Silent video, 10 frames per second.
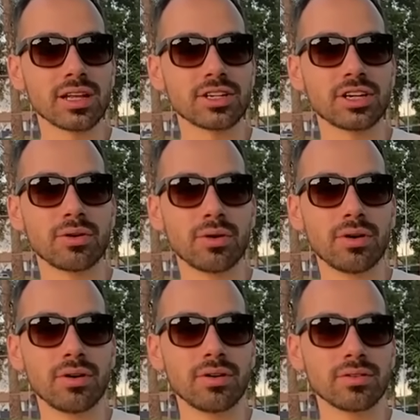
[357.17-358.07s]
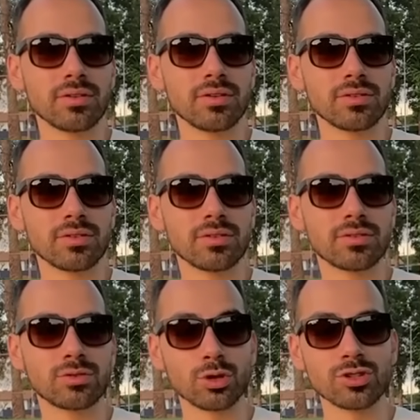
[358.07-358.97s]
que ela chegou,
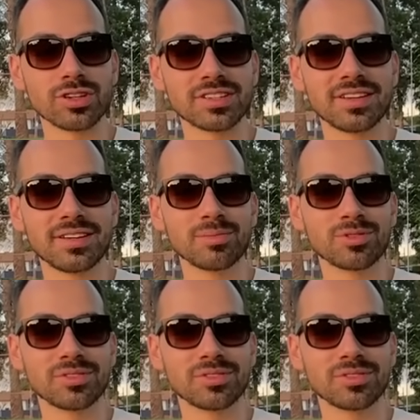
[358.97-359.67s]
todos nós queríamos.